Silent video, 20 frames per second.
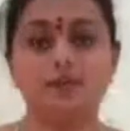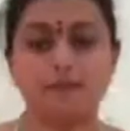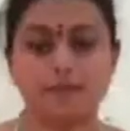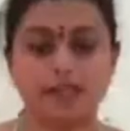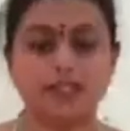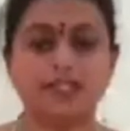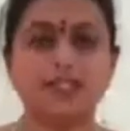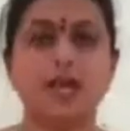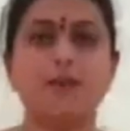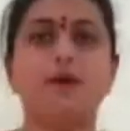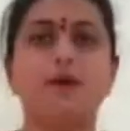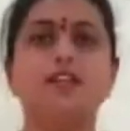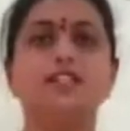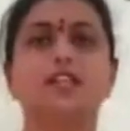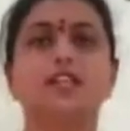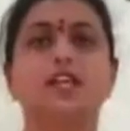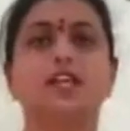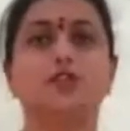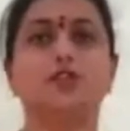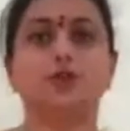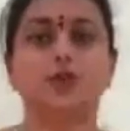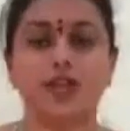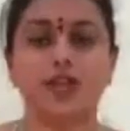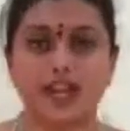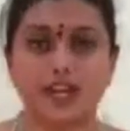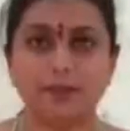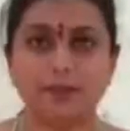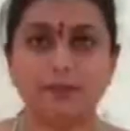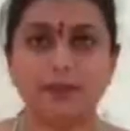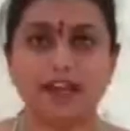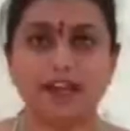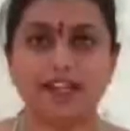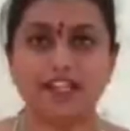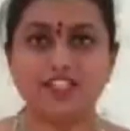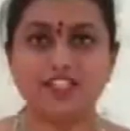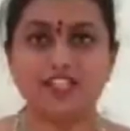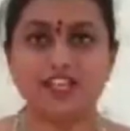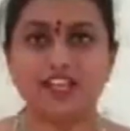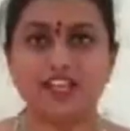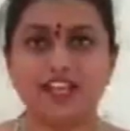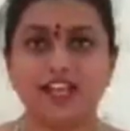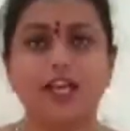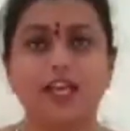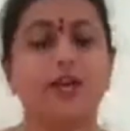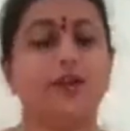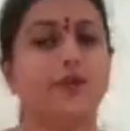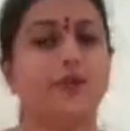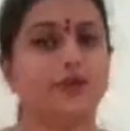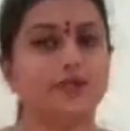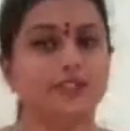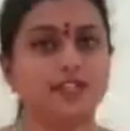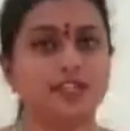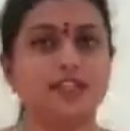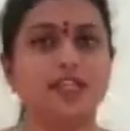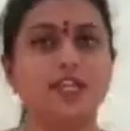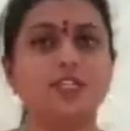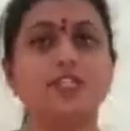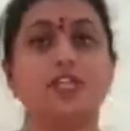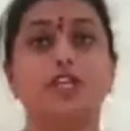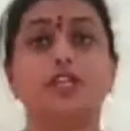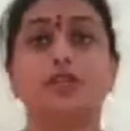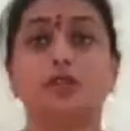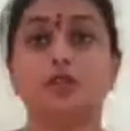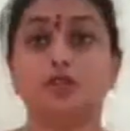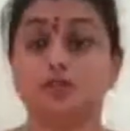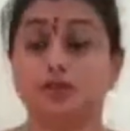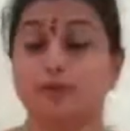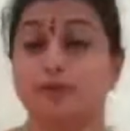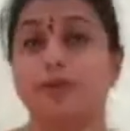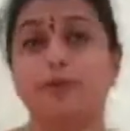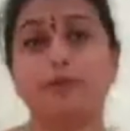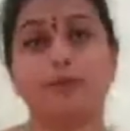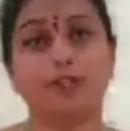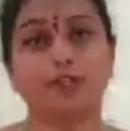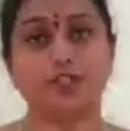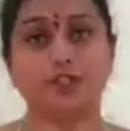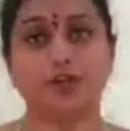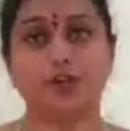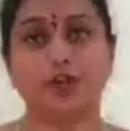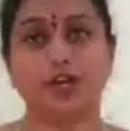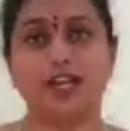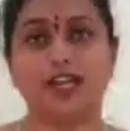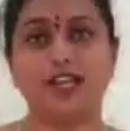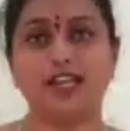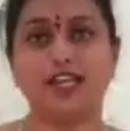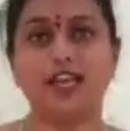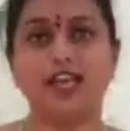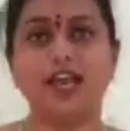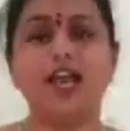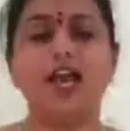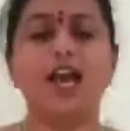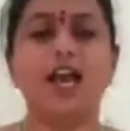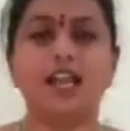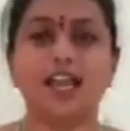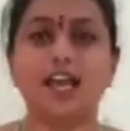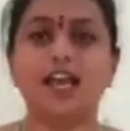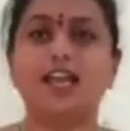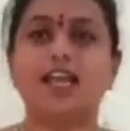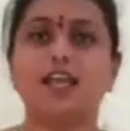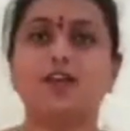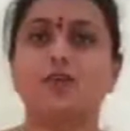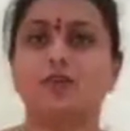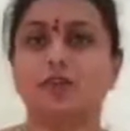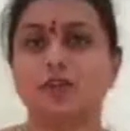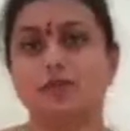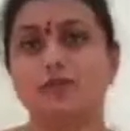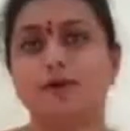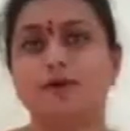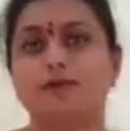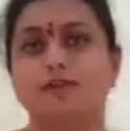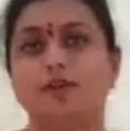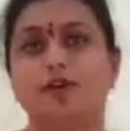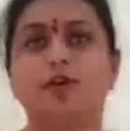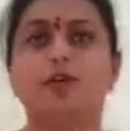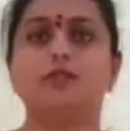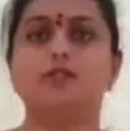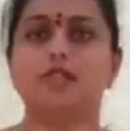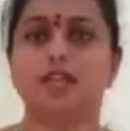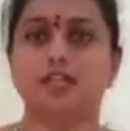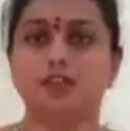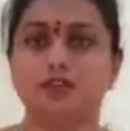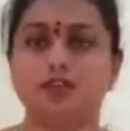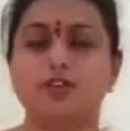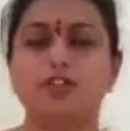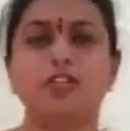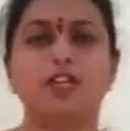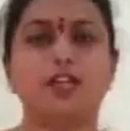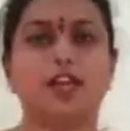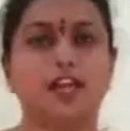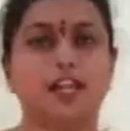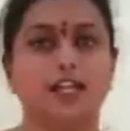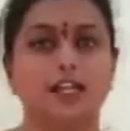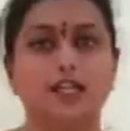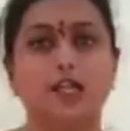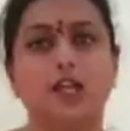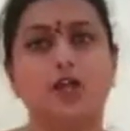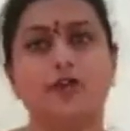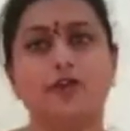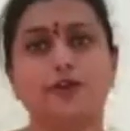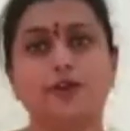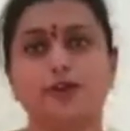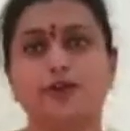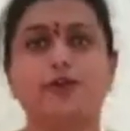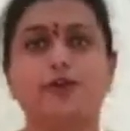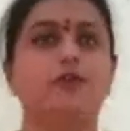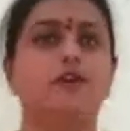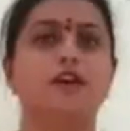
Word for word: మరి సామాజిక దూరాన్ని పాటించాలి రోజంతా చేతులు శుభ్రపరచుకోవాలి అలాగే కుటుంబంతో సంతోషంగా ఇంట్లో ఉంటూ